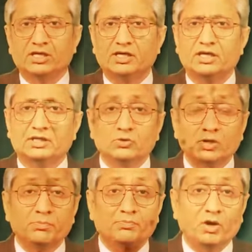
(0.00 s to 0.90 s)
मगर
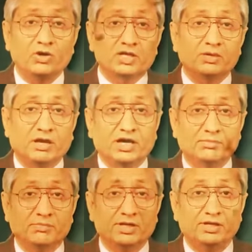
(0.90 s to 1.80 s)
इलेक्टोरल बॉन्ड के
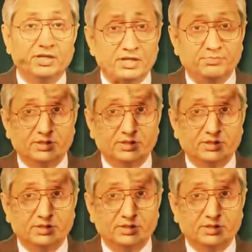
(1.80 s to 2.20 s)
बारे में नहीं